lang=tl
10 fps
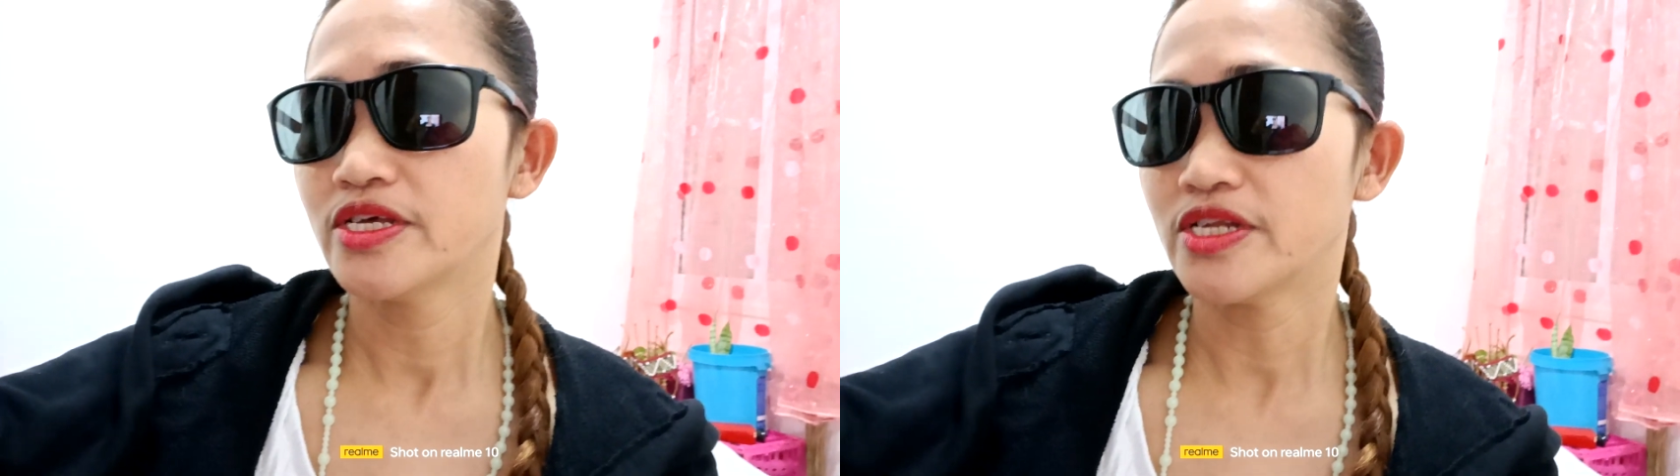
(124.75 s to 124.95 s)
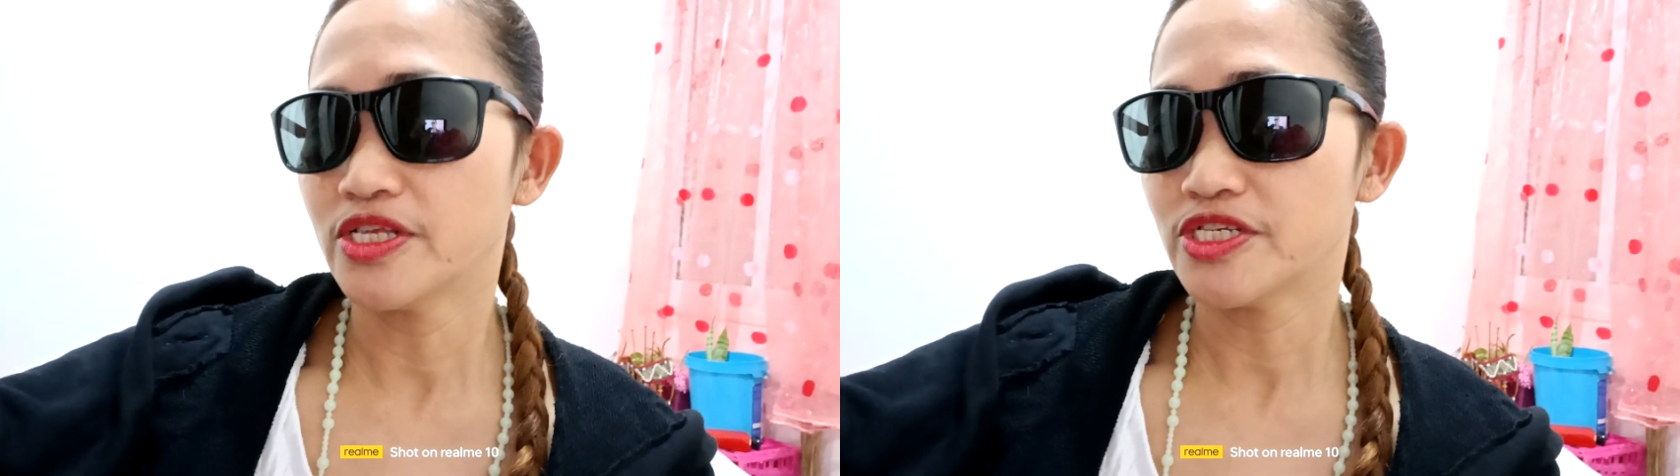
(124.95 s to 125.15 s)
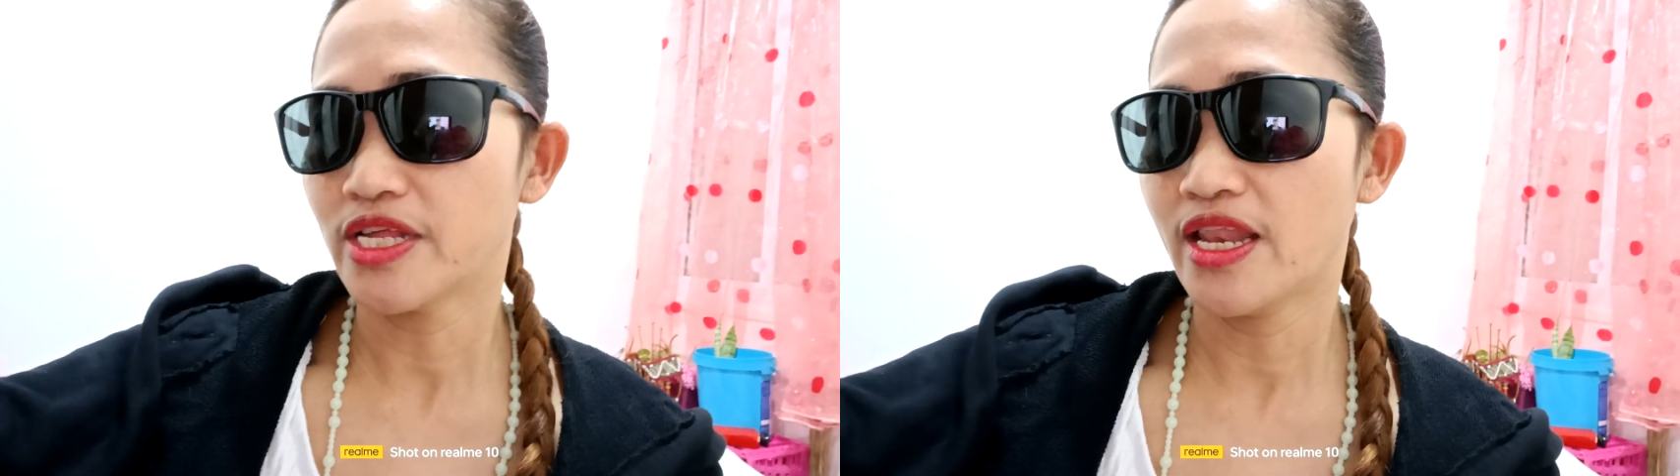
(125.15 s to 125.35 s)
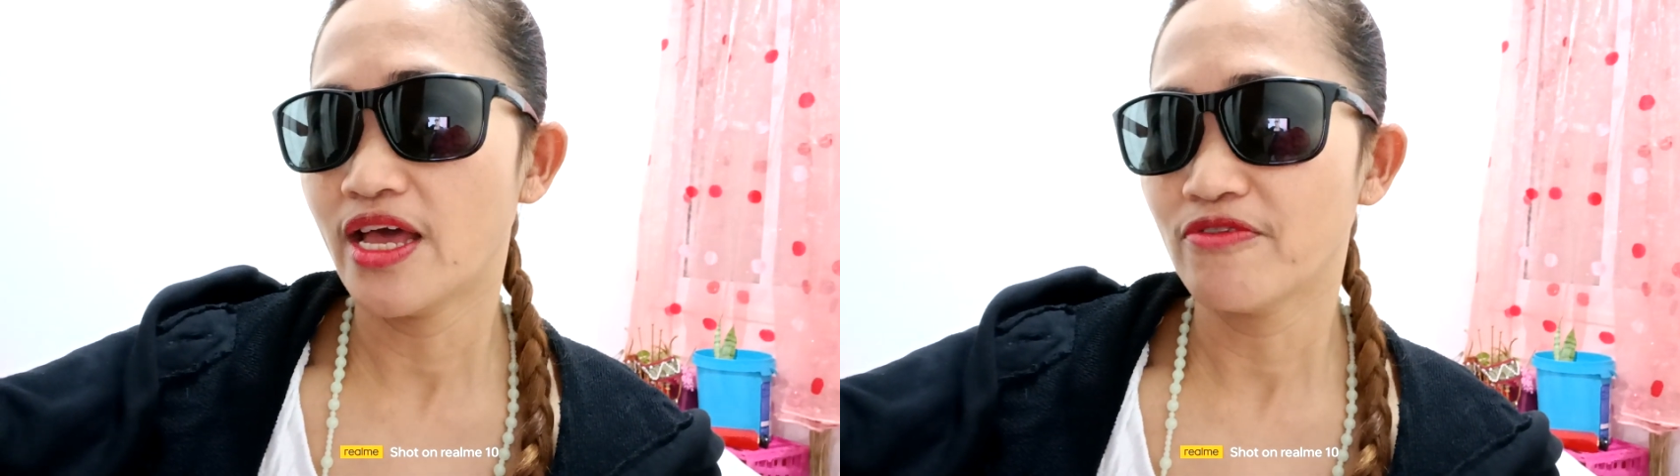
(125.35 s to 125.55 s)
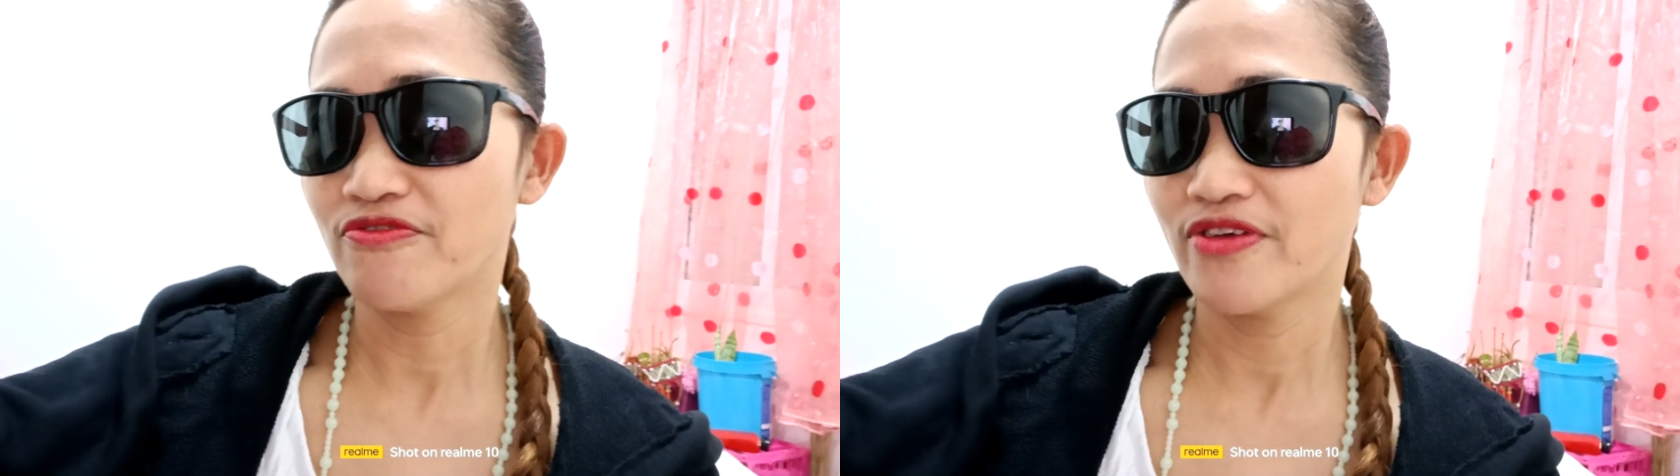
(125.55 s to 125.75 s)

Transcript: Rich and love.